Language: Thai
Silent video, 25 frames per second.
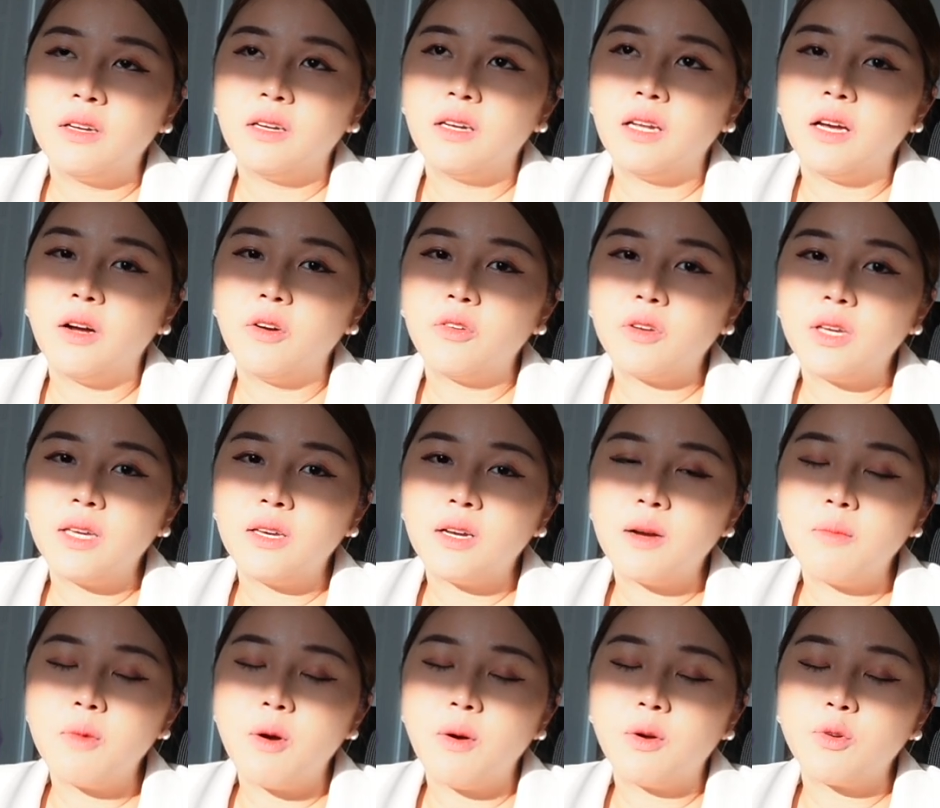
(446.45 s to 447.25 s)
แล้วคิม
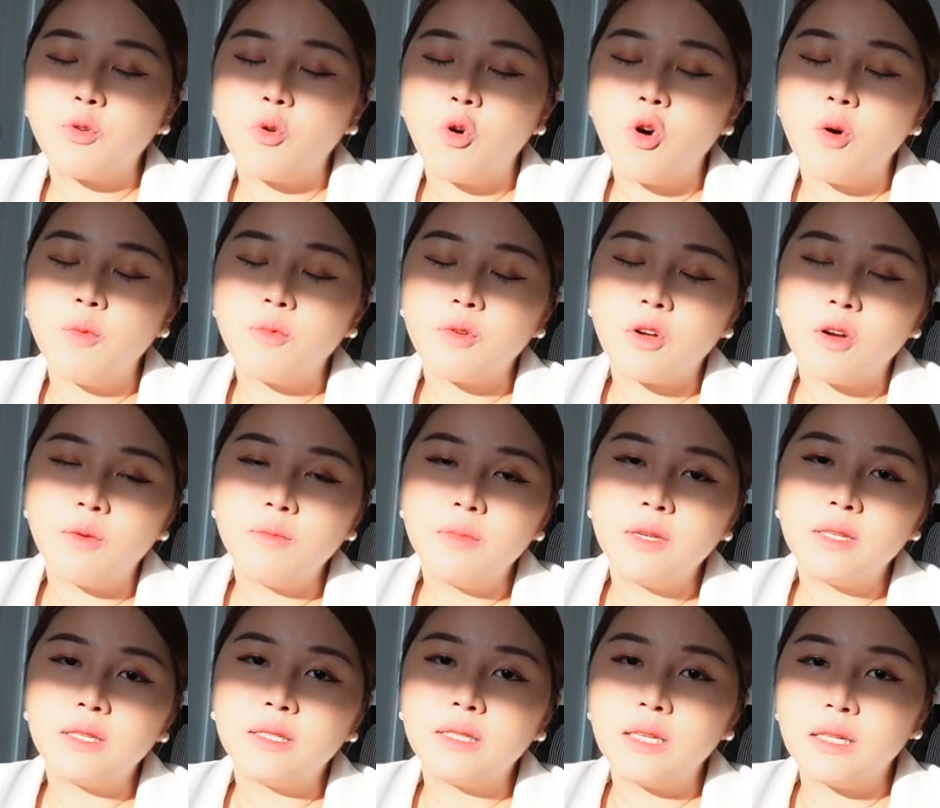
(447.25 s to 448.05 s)
ก็มองว่าทุกคนก็
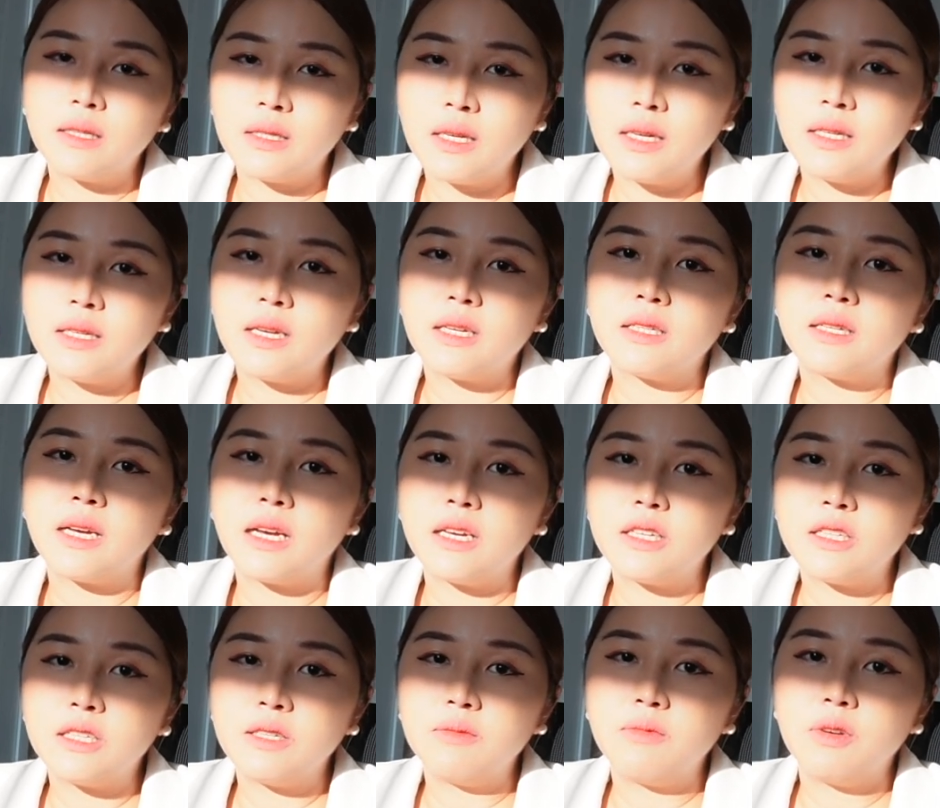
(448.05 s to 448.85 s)
มีสิทธิ์ที่จะใช้
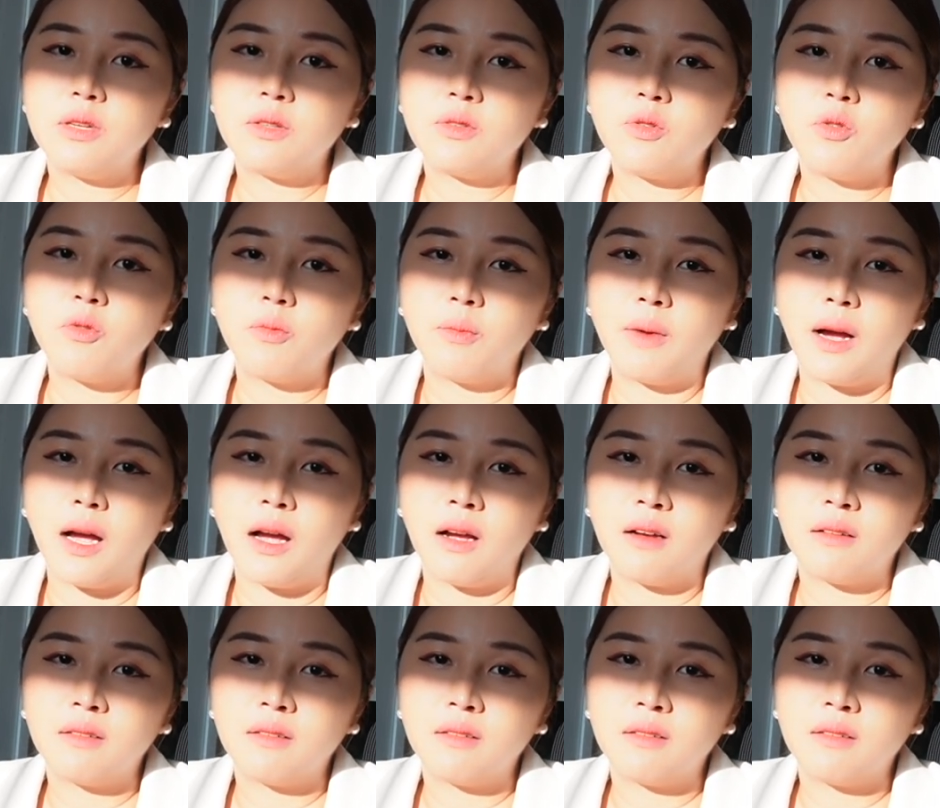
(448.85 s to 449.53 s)
ชีวิตถูกไหม